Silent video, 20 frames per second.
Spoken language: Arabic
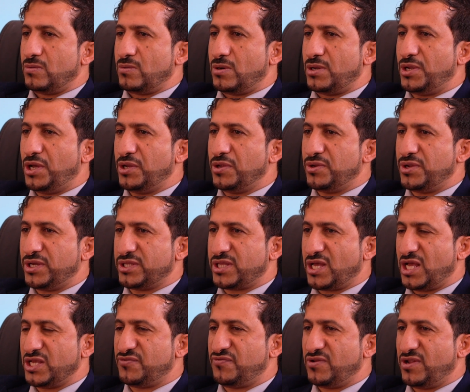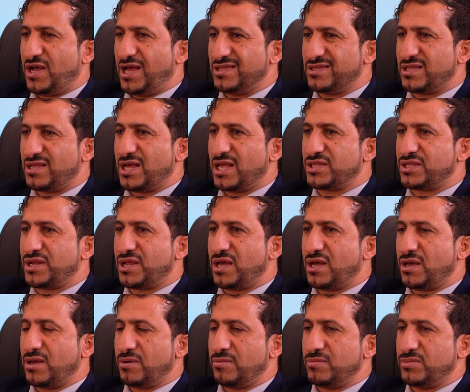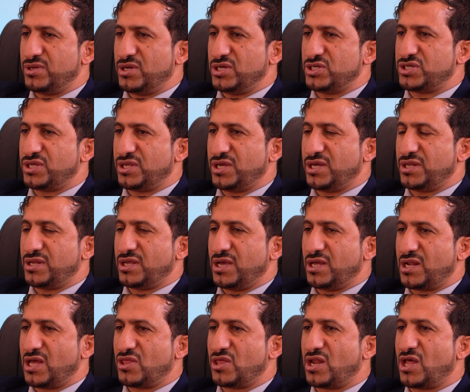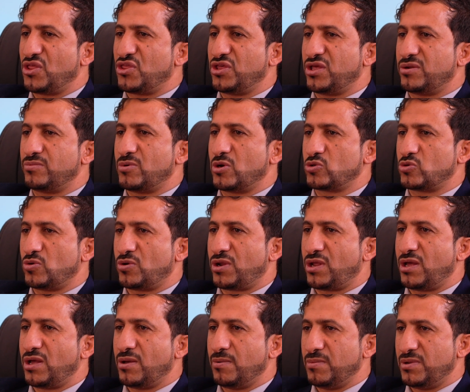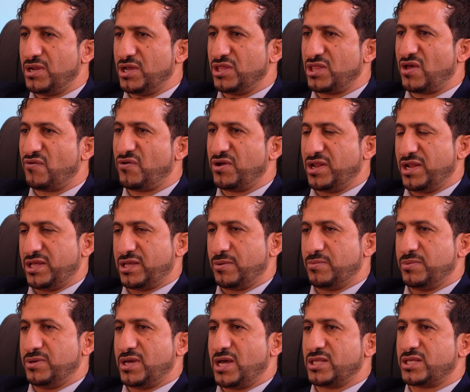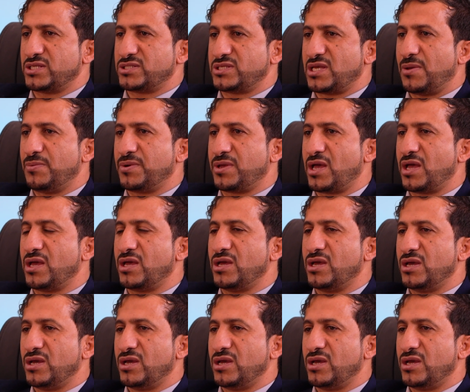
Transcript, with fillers: ونحن نحتاج في الحد الأدنى من 20 إلى 30 مقطورة بالإضافة إلى الكميات السابقة